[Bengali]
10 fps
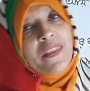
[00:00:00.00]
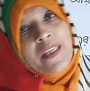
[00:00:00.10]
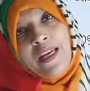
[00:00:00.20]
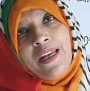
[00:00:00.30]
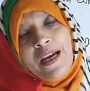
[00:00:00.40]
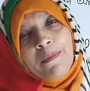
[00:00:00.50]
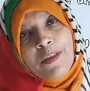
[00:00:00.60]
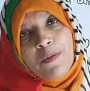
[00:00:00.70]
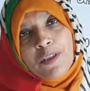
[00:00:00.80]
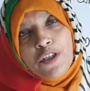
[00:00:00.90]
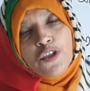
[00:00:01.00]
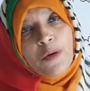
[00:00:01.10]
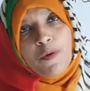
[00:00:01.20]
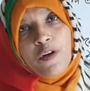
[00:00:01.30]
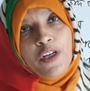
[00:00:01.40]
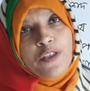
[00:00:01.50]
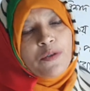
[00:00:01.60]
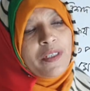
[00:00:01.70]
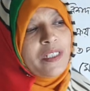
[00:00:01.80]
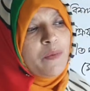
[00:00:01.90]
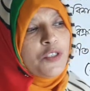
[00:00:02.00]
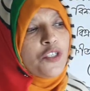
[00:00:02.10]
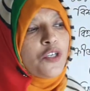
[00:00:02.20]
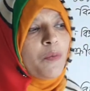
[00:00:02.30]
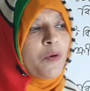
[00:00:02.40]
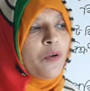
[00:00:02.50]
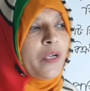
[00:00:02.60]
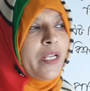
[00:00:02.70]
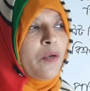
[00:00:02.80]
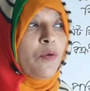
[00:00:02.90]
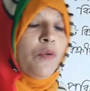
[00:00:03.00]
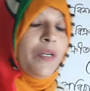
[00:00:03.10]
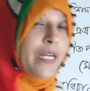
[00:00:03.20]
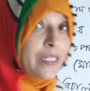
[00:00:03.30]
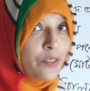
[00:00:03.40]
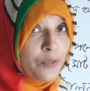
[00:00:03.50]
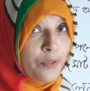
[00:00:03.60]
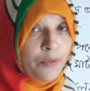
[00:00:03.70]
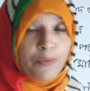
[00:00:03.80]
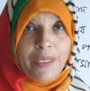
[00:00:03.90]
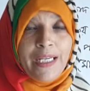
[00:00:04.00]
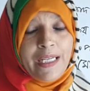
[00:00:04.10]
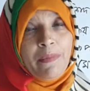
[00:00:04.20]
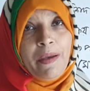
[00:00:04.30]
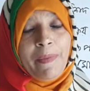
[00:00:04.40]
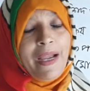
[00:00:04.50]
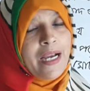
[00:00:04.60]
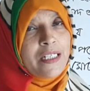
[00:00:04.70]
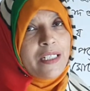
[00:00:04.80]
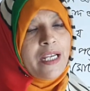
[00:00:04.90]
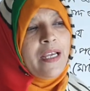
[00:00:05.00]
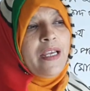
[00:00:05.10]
দেন আমি তোমাদের সমন্বয়ে চলে যাব যে সমন্বয়ের কোন কাজগুলো কোথায় কিভাবে আসে